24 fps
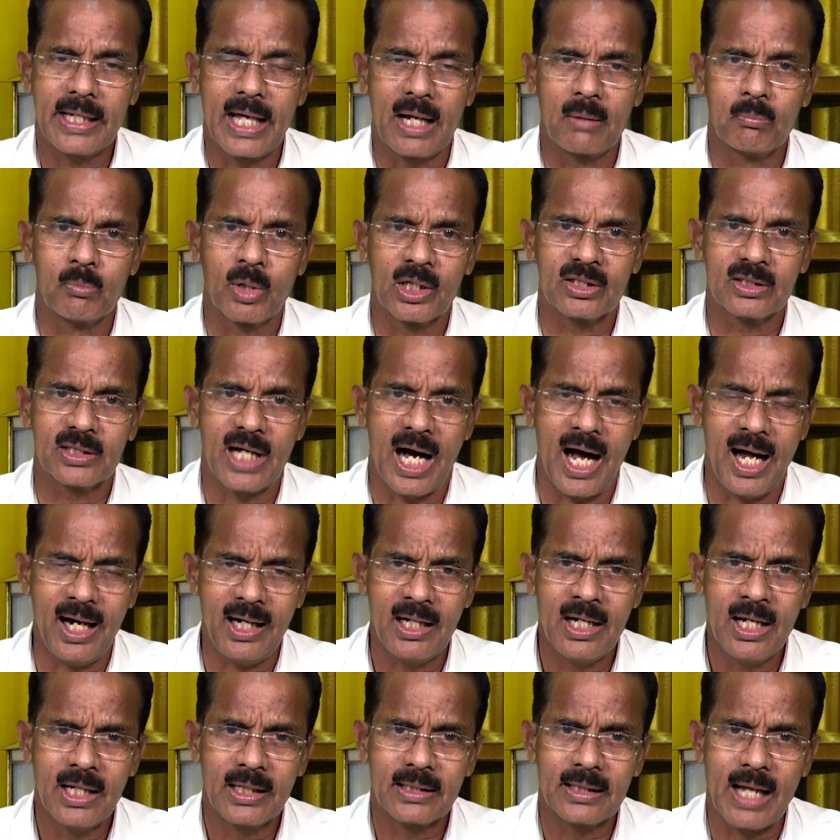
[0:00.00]
என்பதுதான்
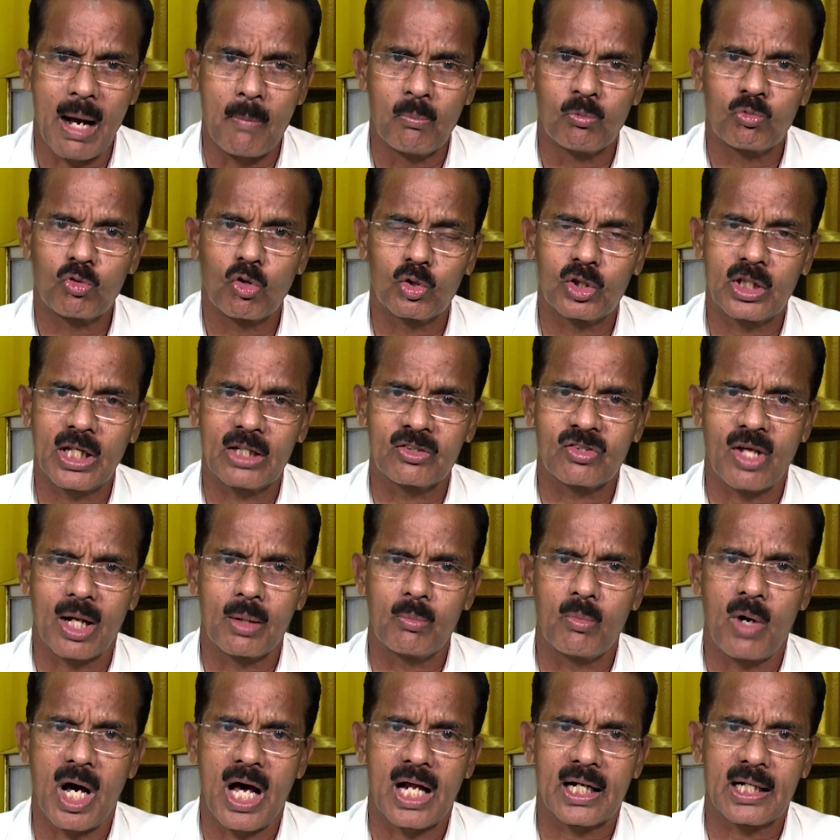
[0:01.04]
நம் சுத்த
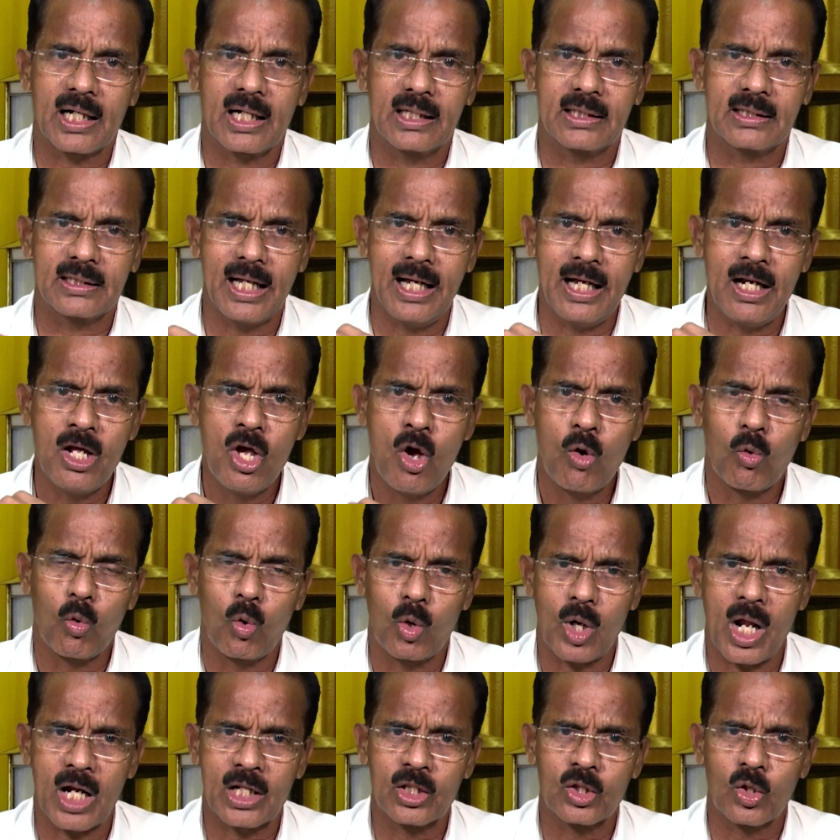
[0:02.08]
சன்மார்க்கத்தில்
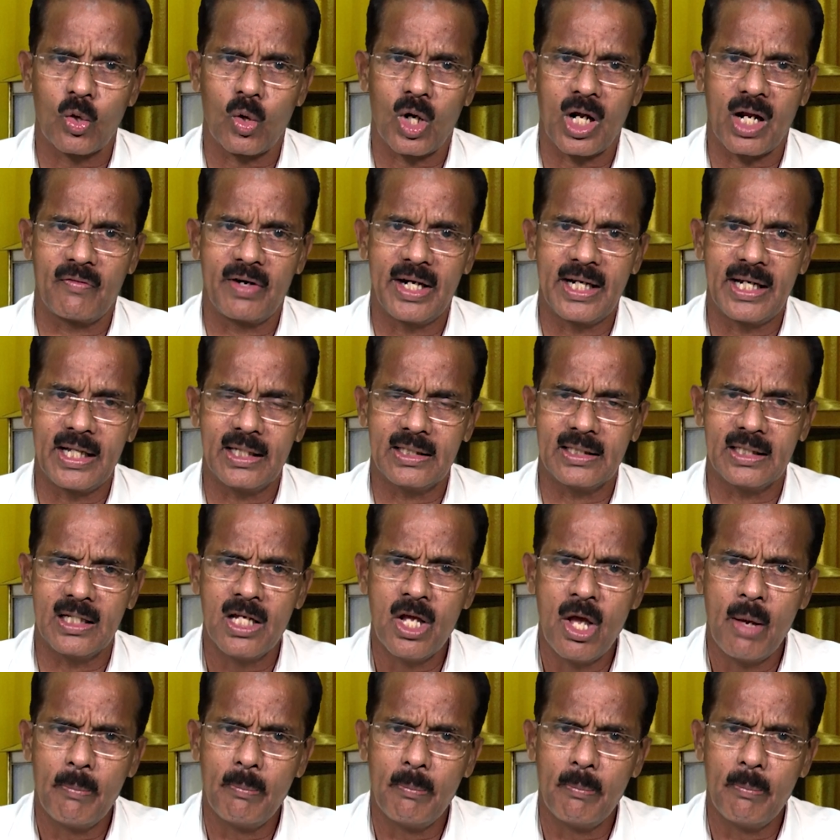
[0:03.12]
உணர்ந்து கொள்ள வேண்டியது